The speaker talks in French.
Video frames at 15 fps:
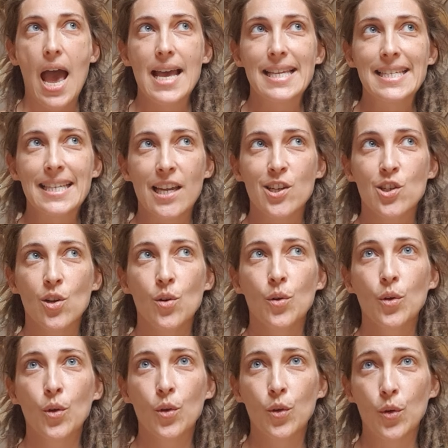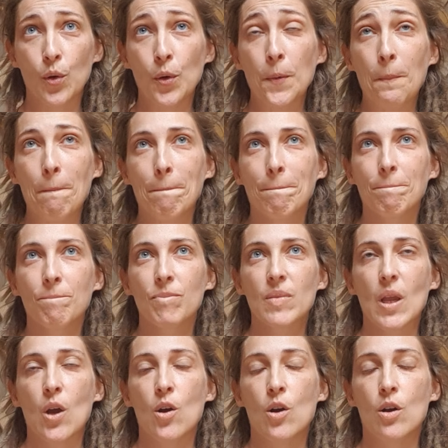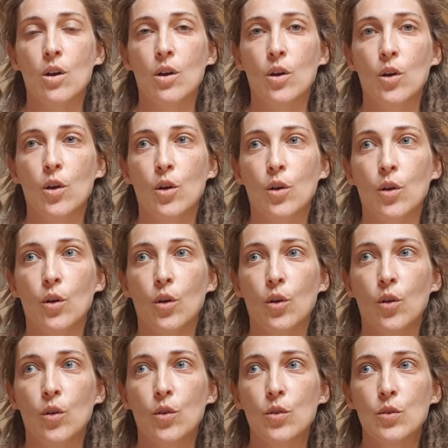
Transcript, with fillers: Sachant que euh,